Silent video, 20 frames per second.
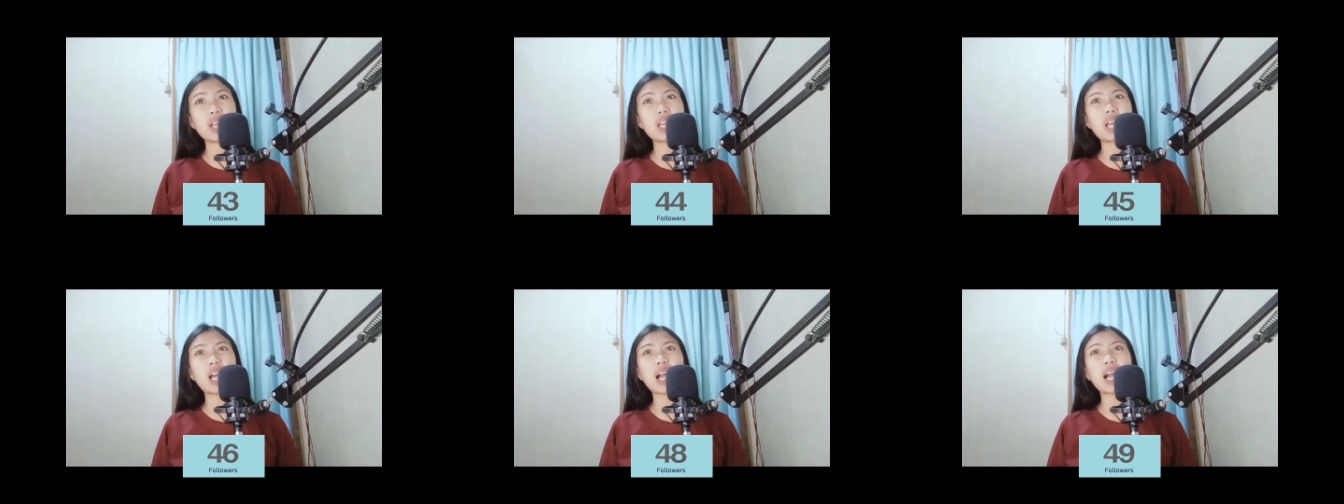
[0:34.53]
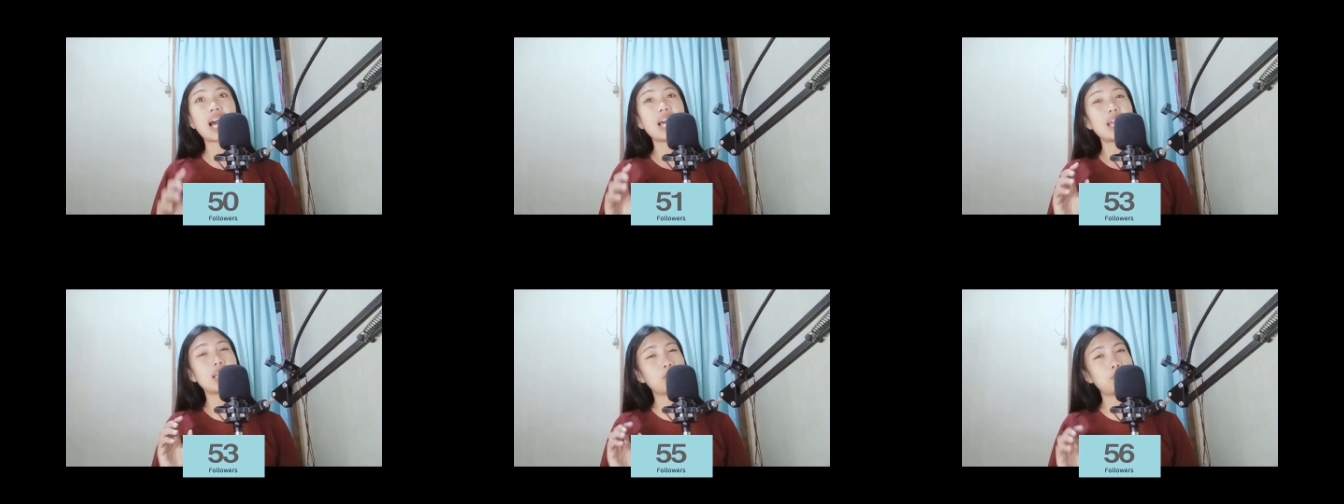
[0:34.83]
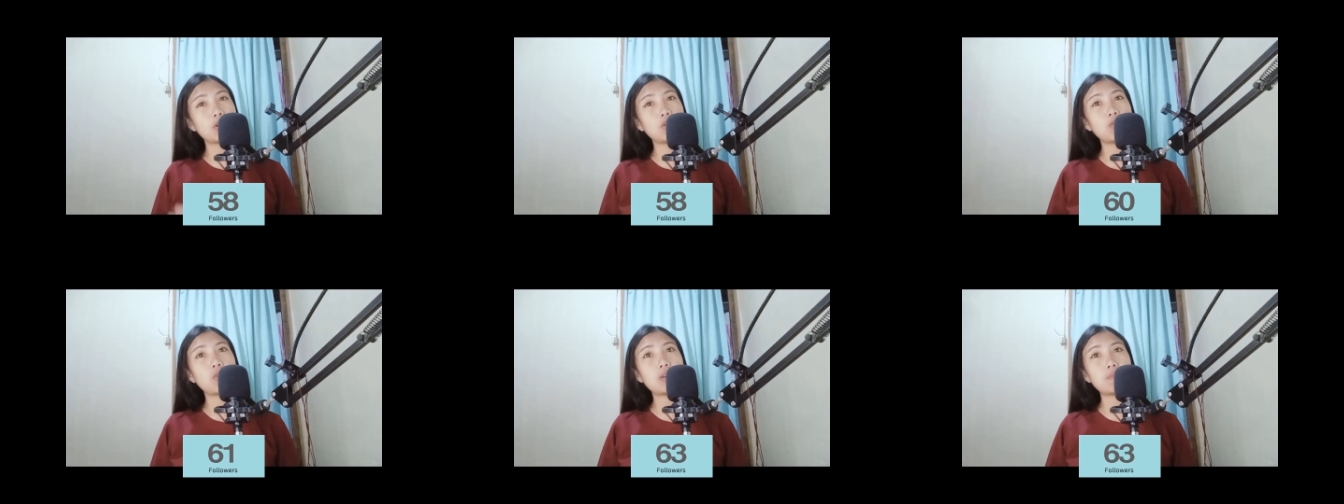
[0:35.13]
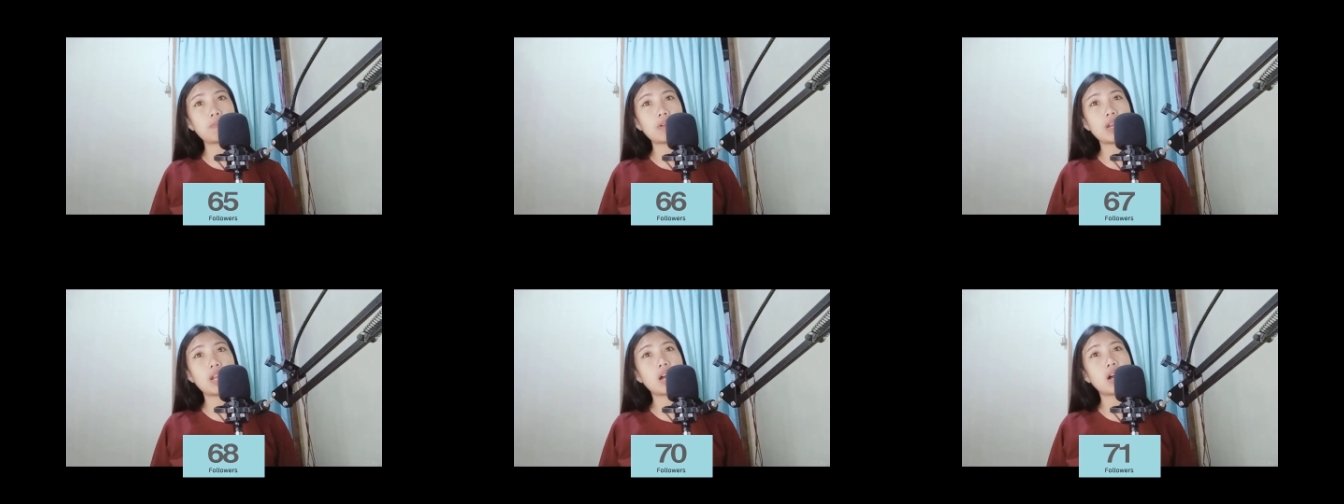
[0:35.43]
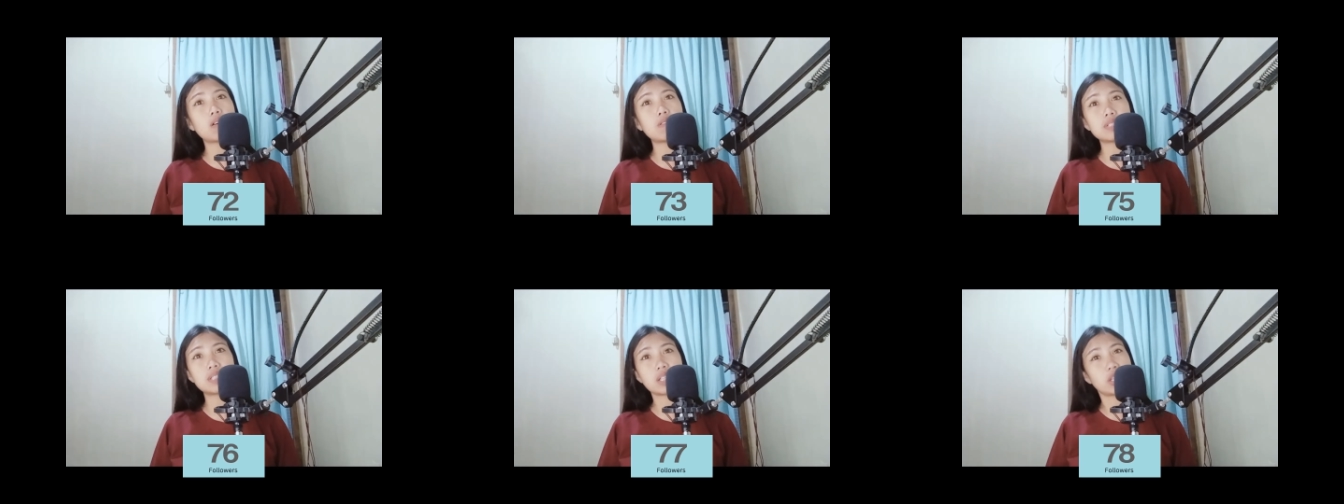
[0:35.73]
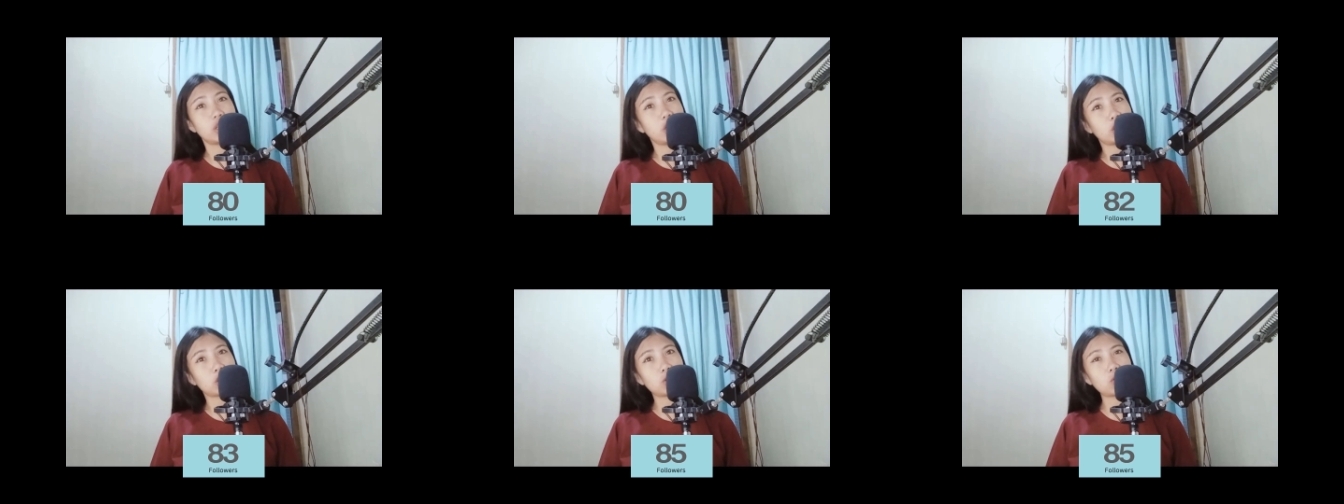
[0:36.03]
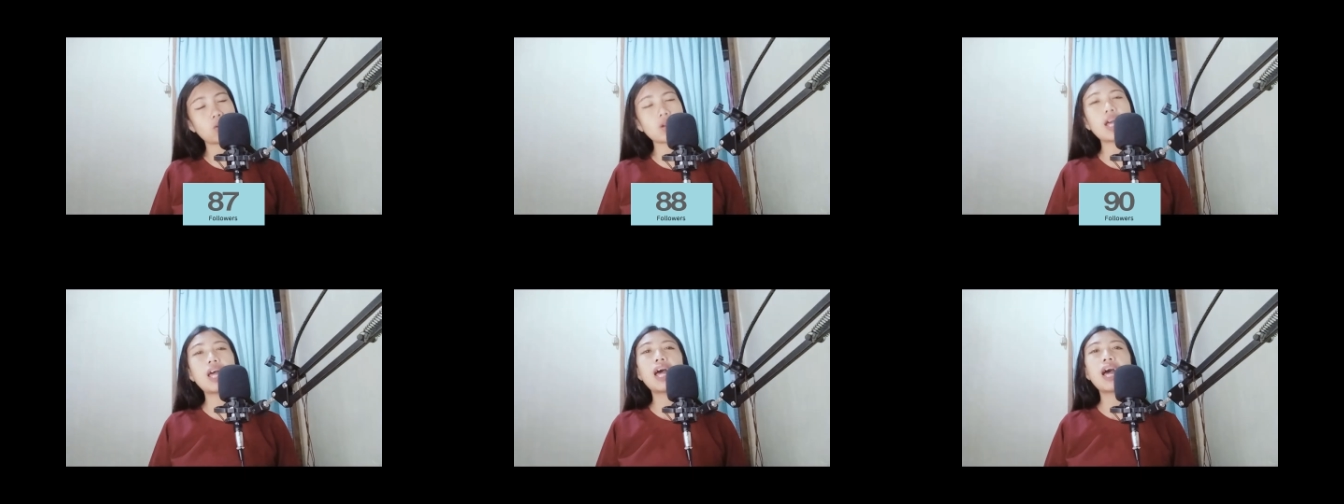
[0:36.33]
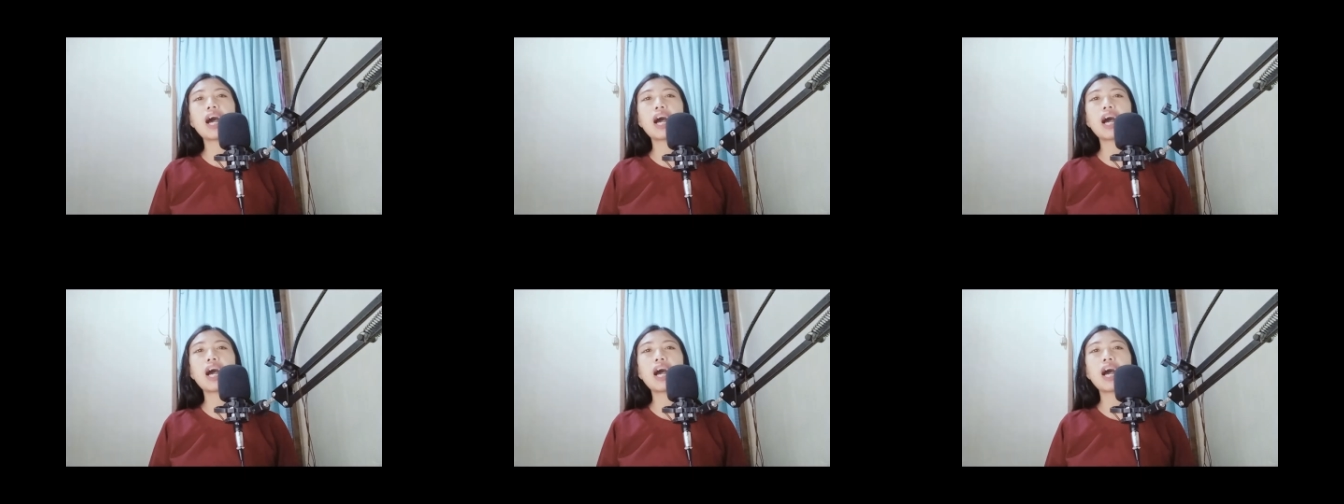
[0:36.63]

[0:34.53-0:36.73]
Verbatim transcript: kaya kahit baguhan pa lang ako sa TikTok